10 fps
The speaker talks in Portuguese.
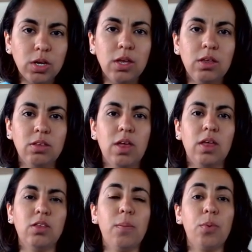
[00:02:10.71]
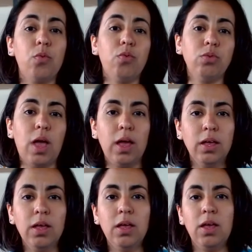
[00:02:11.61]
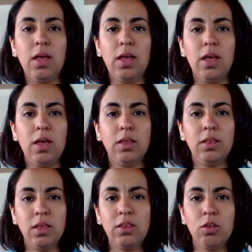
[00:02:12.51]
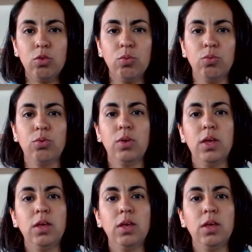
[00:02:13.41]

quem quiser se aprofundar é, nesse assunto.